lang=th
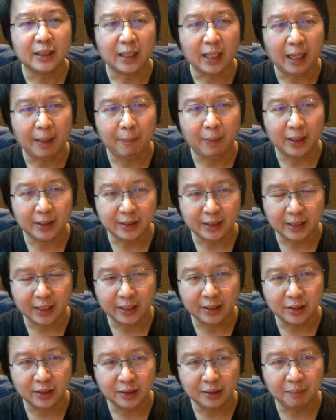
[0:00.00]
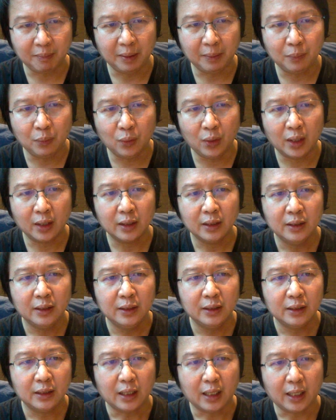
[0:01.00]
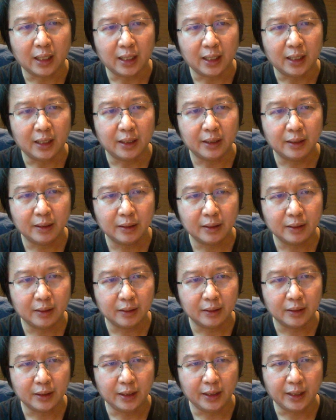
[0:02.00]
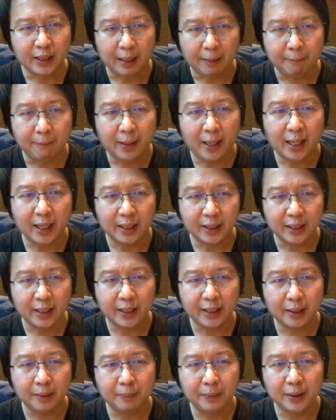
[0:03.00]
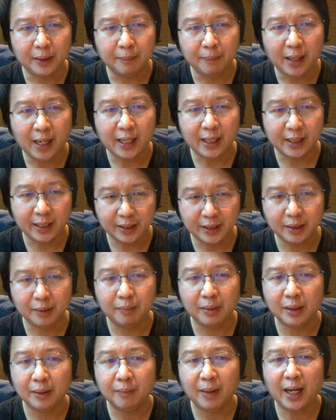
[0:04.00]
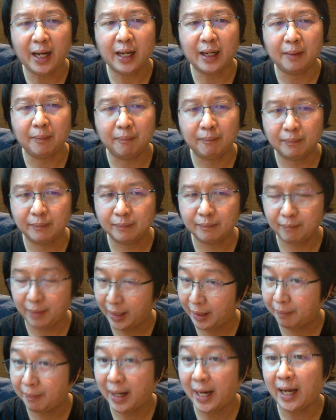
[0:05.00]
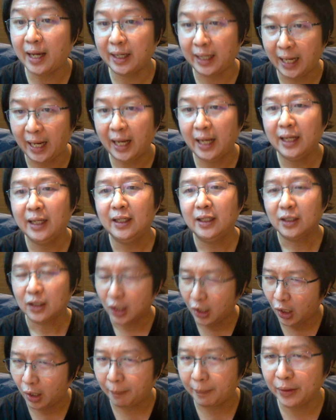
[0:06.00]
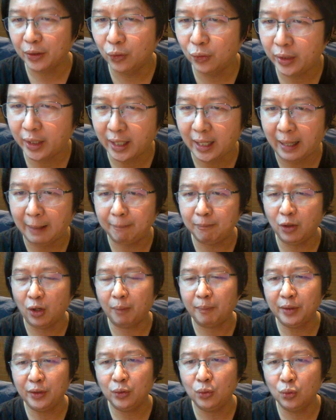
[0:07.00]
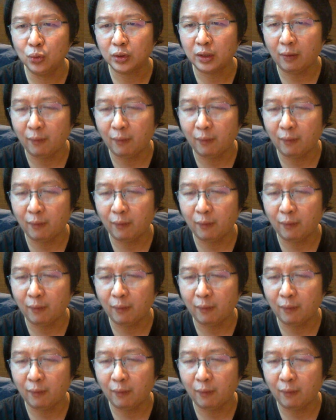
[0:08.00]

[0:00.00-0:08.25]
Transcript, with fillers: นะครับหลังจากนั้นก็จะเป็นพวกTCAP บ้าง KKP บ้าง KTB บ้าง Bay บ้างนะก็ลองไปดูนะครับลองไปดูแต่